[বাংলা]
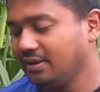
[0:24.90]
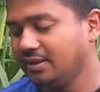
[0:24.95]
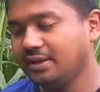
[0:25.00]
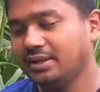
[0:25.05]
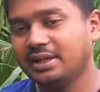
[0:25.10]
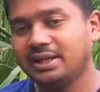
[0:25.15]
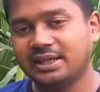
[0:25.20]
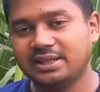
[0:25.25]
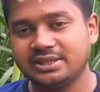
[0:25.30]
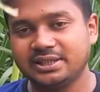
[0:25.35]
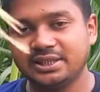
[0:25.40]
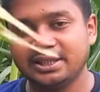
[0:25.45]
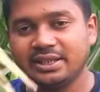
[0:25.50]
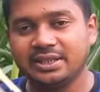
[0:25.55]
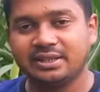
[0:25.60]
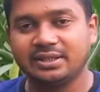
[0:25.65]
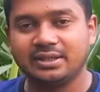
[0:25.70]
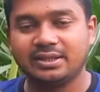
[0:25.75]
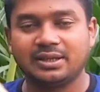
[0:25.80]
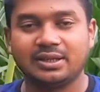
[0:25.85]
এই ঘাসের
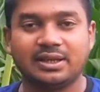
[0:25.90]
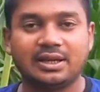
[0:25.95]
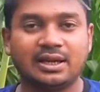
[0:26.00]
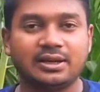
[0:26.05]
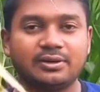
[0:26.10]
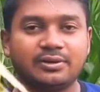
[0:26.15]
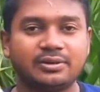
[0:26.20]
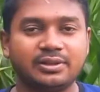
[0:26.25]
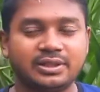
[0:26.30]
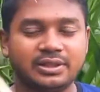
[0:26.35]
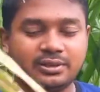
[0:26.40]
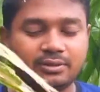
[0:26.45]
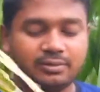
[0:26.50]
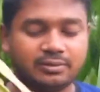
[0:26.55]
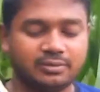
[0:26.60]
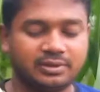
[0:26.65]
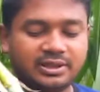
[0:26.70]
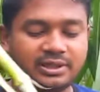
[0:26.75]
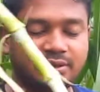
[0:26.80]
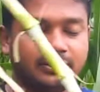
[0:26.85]
কাণ্ডটি
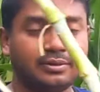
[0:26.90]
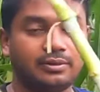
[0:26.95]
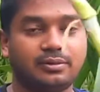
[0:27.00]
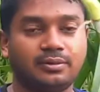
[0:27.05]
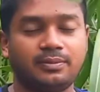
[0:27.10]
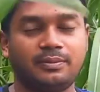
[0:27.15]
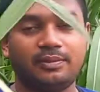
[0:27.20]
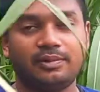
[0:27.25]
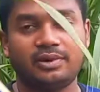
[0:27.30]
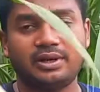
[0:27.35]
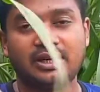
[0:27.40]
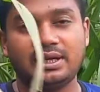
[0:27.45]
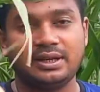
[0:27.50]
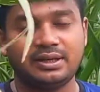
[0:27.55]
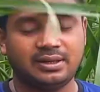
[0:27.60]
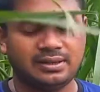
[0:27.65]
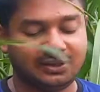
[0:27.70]
দেখুন কীরকম মোটা